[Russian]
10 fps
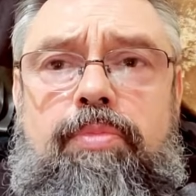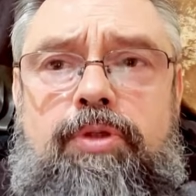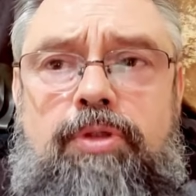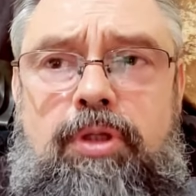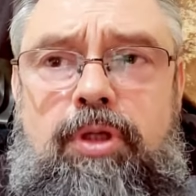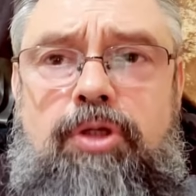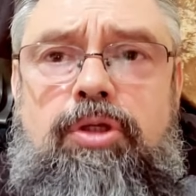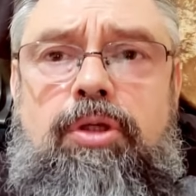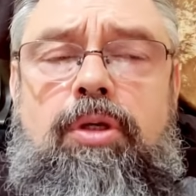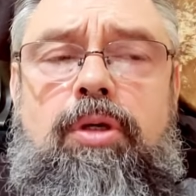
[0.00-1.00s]

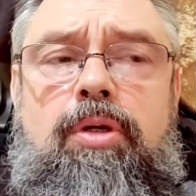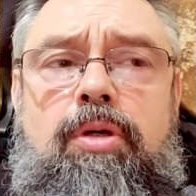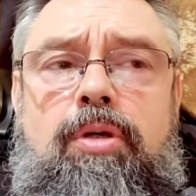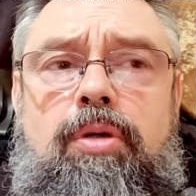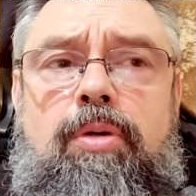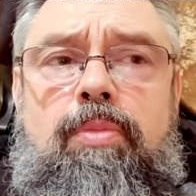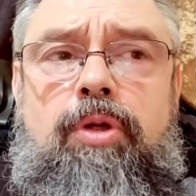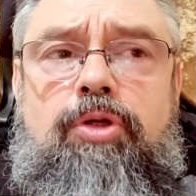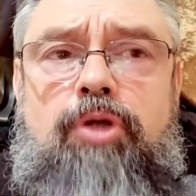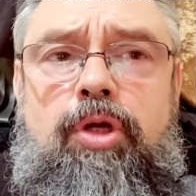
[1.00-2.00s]
персонажи,
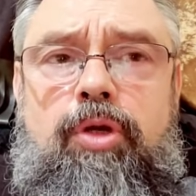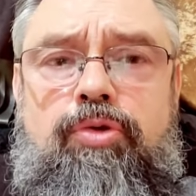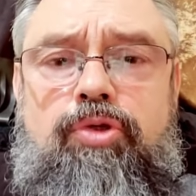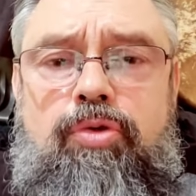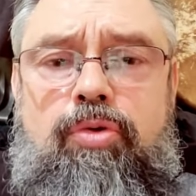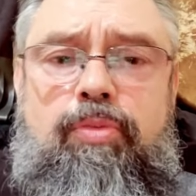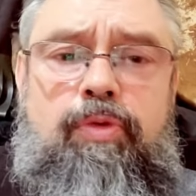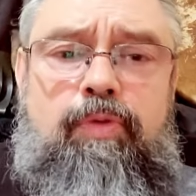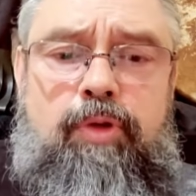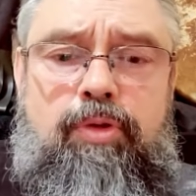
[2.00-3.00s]
большая очень
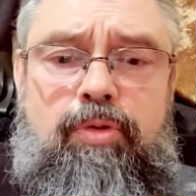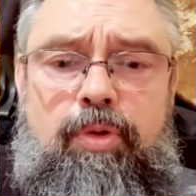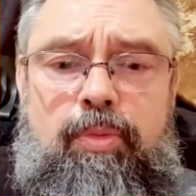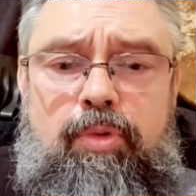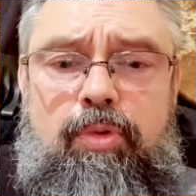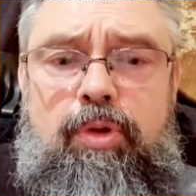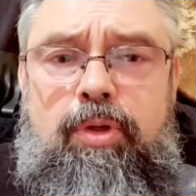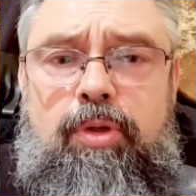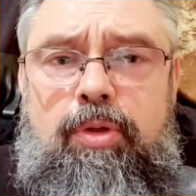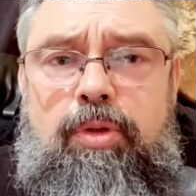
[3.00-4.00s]
комната, в которой
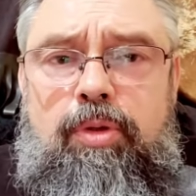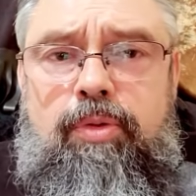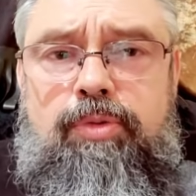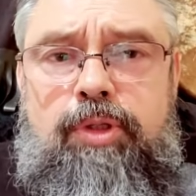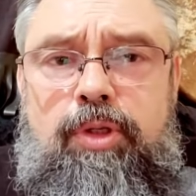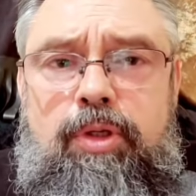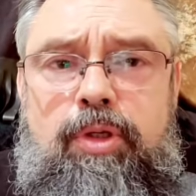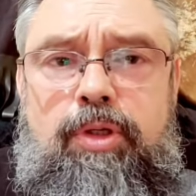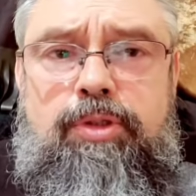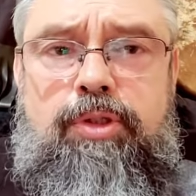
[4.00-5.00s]
много
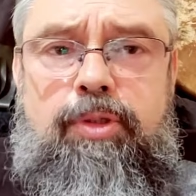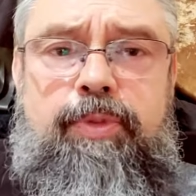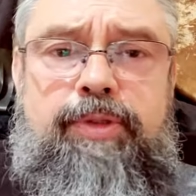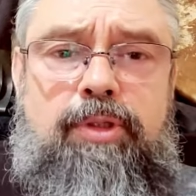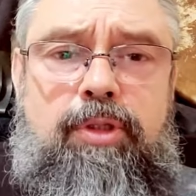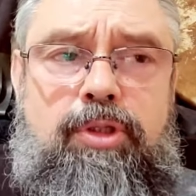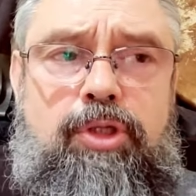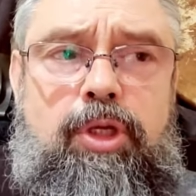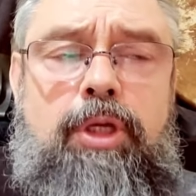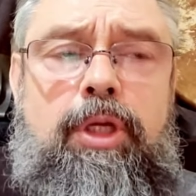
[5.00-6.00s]
всяких разных
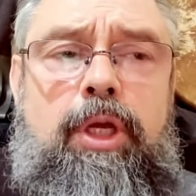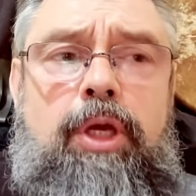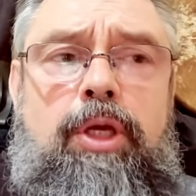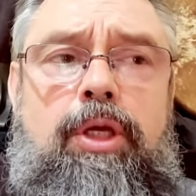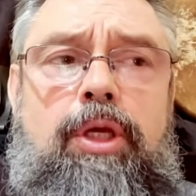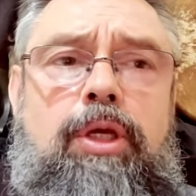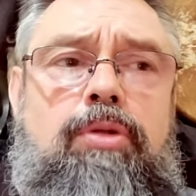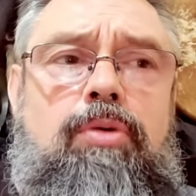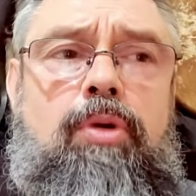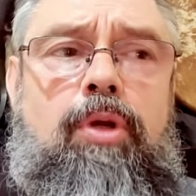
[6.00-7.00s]
персонажей, и
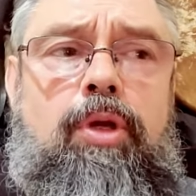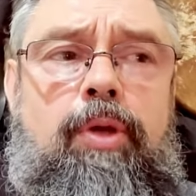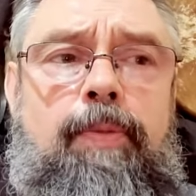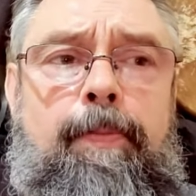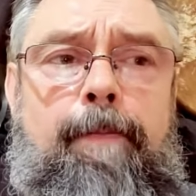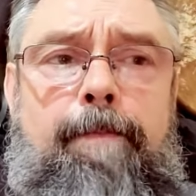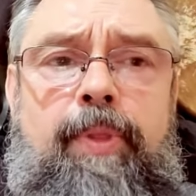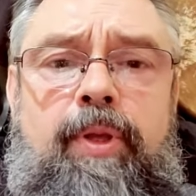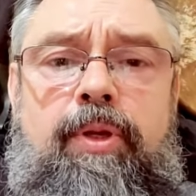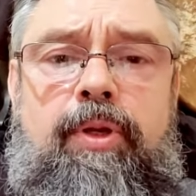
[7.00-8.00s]
которые
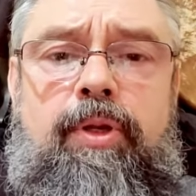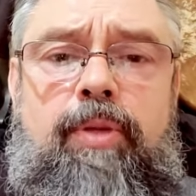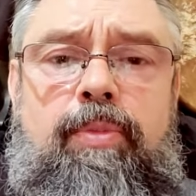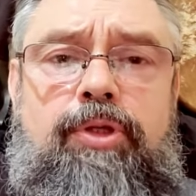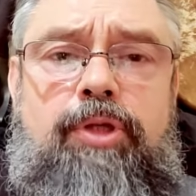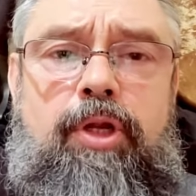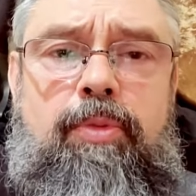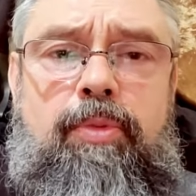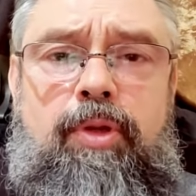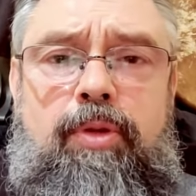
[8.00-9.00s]
а, не обращали
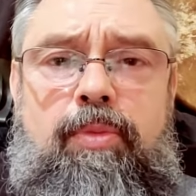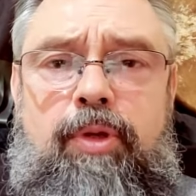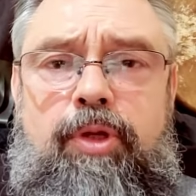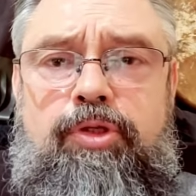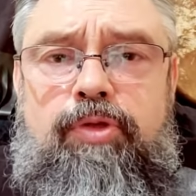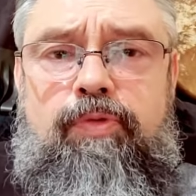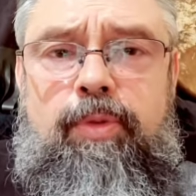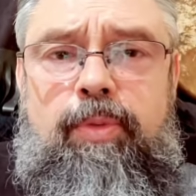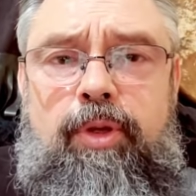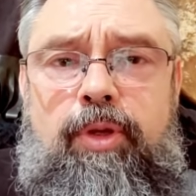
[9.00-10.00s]
на меня ни малейшего
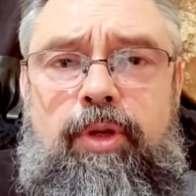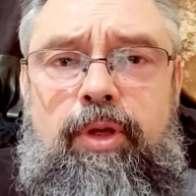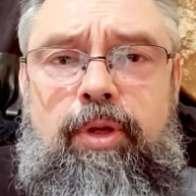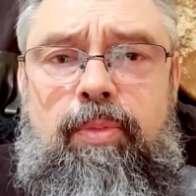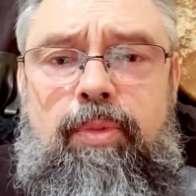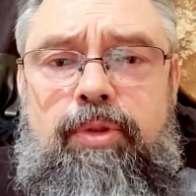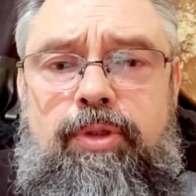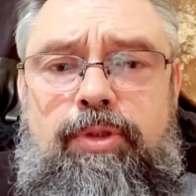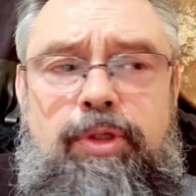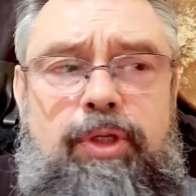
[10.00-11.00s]
внимания, я им был
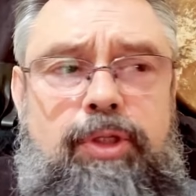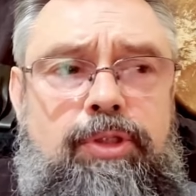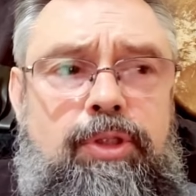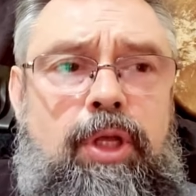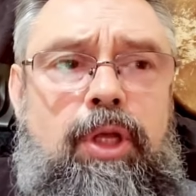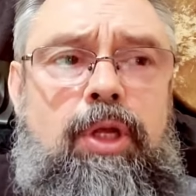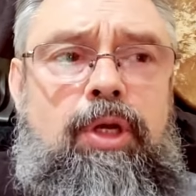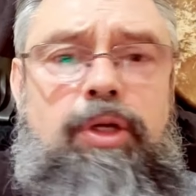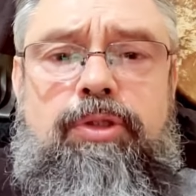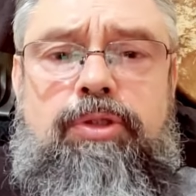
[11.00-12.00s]
неинтересен,
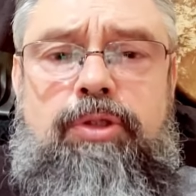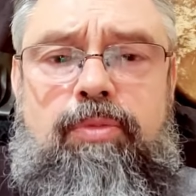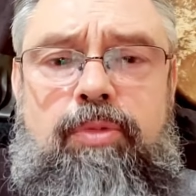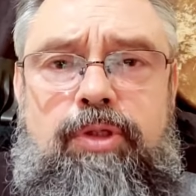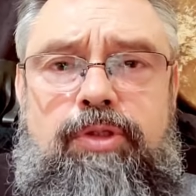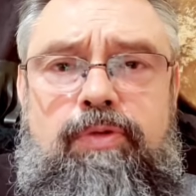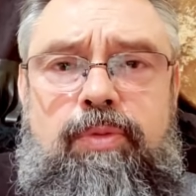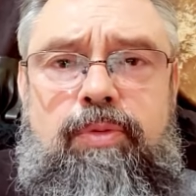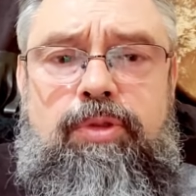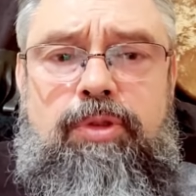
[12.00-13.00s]
они занимались
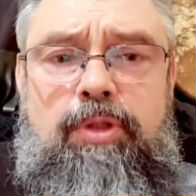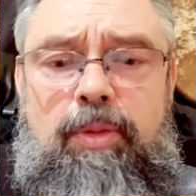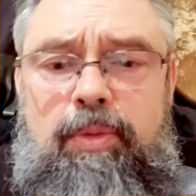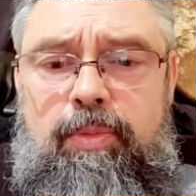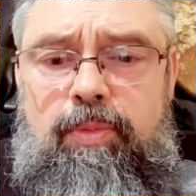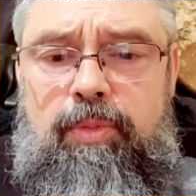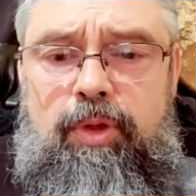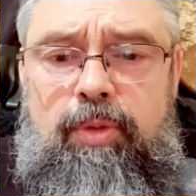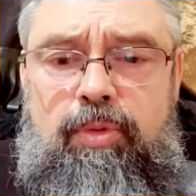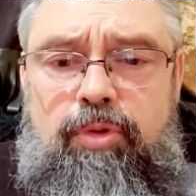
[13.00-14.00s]
своими делами,
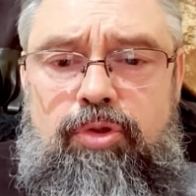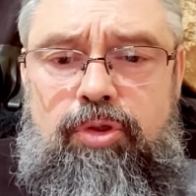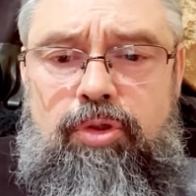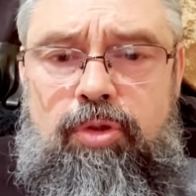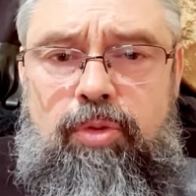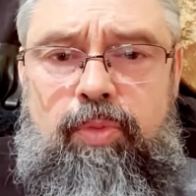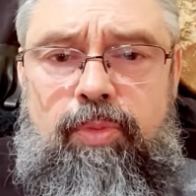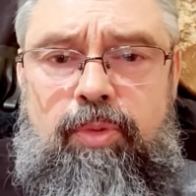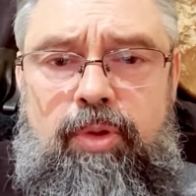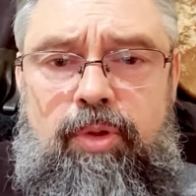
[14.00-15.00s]
мне больше это
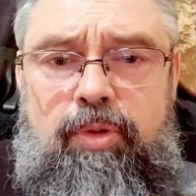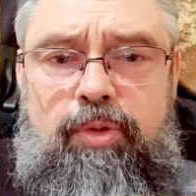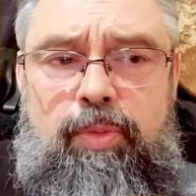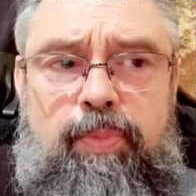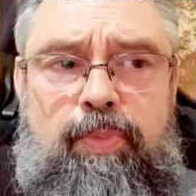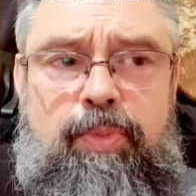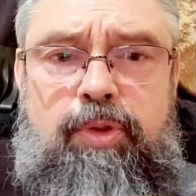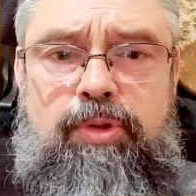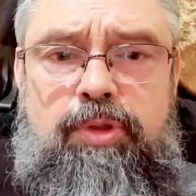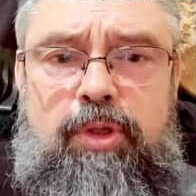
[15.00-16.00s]
напомнило какой-то
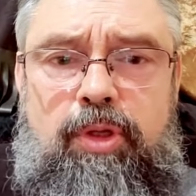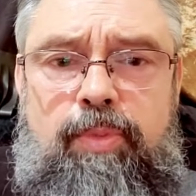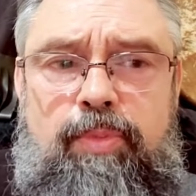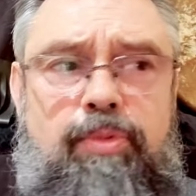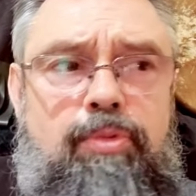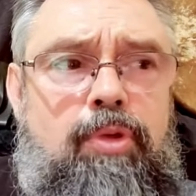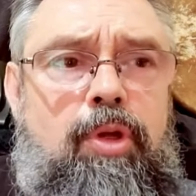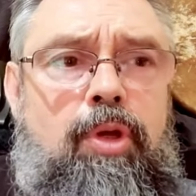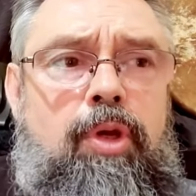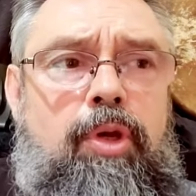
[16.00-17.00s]
пересыльный пункт
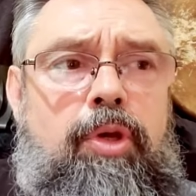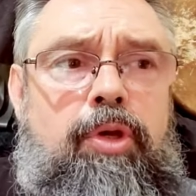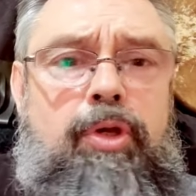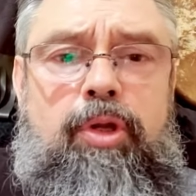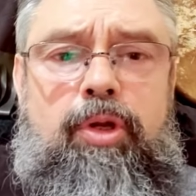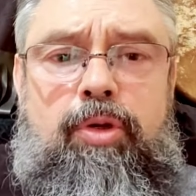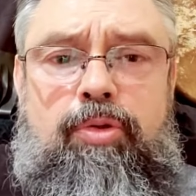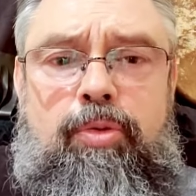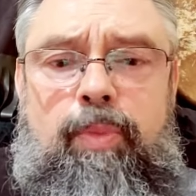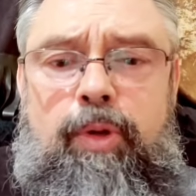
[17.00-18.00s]
или
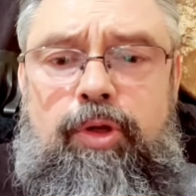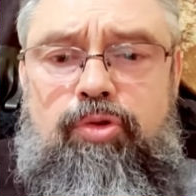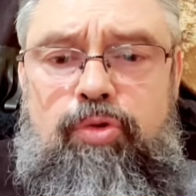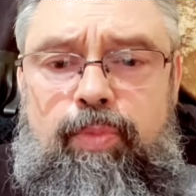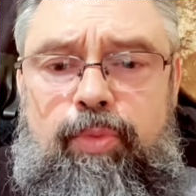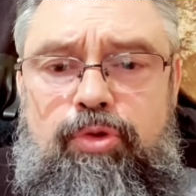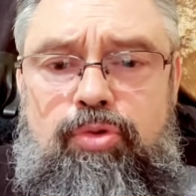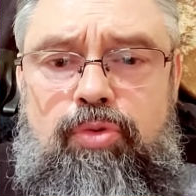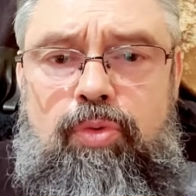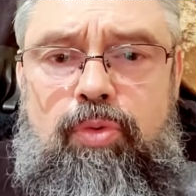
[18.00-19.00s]
какую-то большую
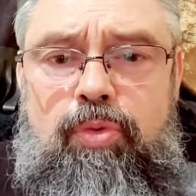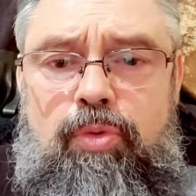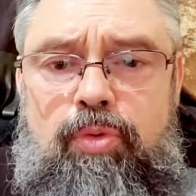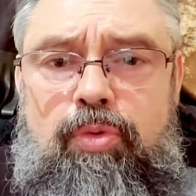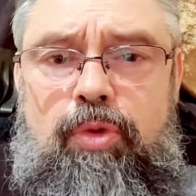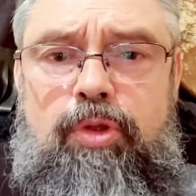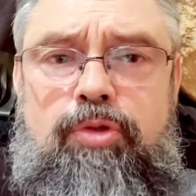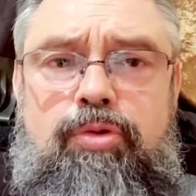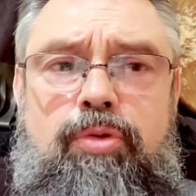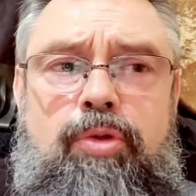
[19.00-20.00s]
почту, куда-то
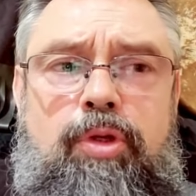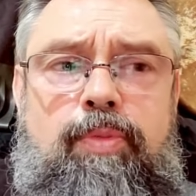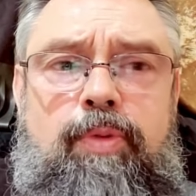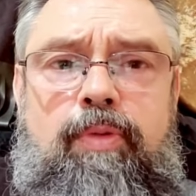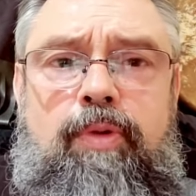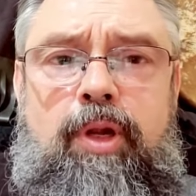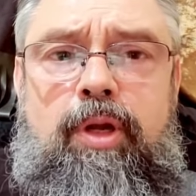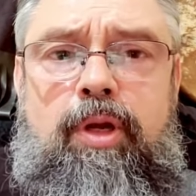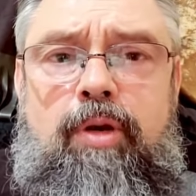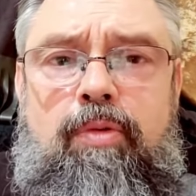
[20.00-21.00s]
что-то
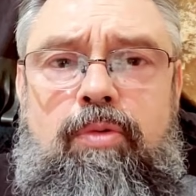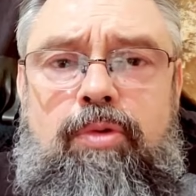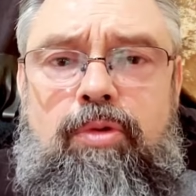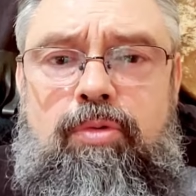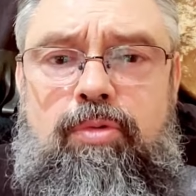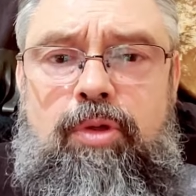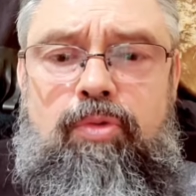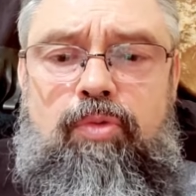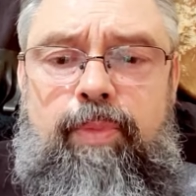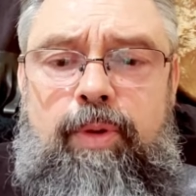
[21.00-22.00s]
отправляли, кого-то
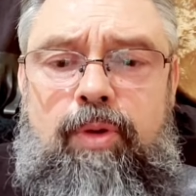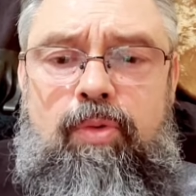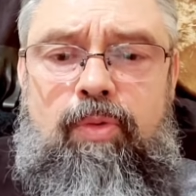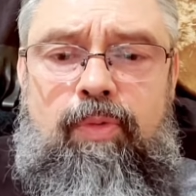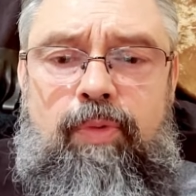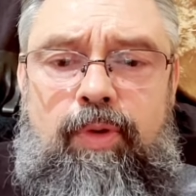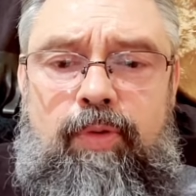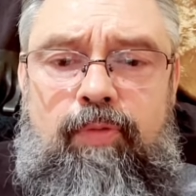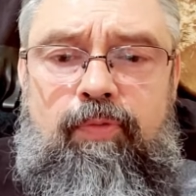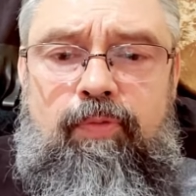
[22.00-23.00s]
куда-то
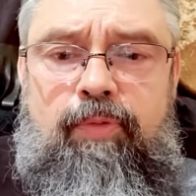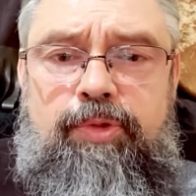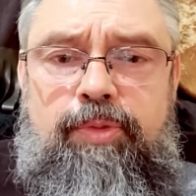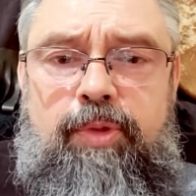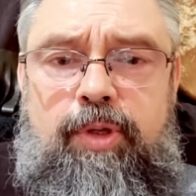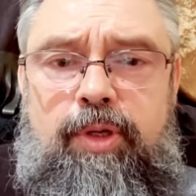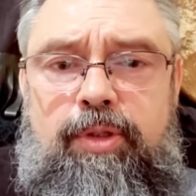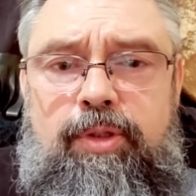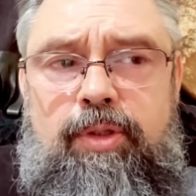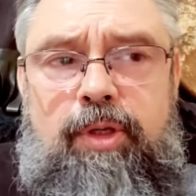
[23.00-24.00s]
упаковывали, в общем,
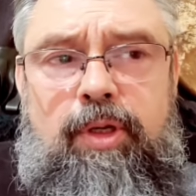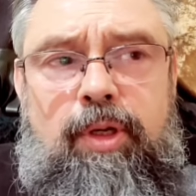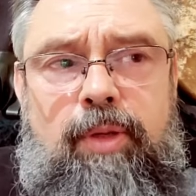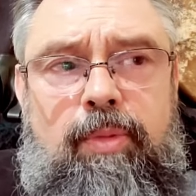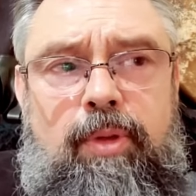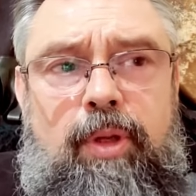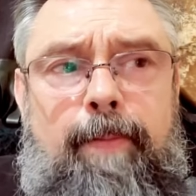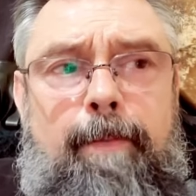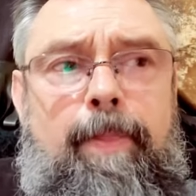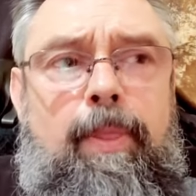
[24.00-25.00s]
какая-то такая была